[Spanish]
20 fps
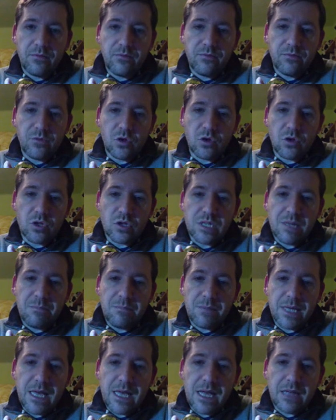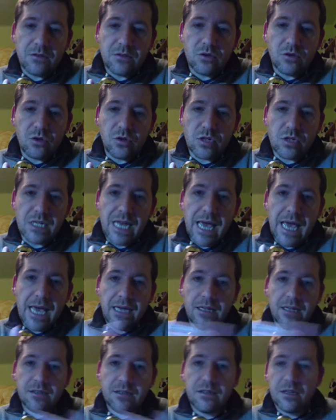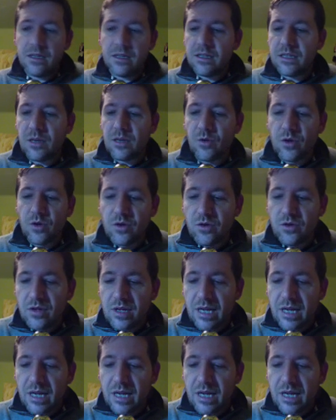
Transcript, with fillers: tono sepia, tono light, ¿de acuerdo?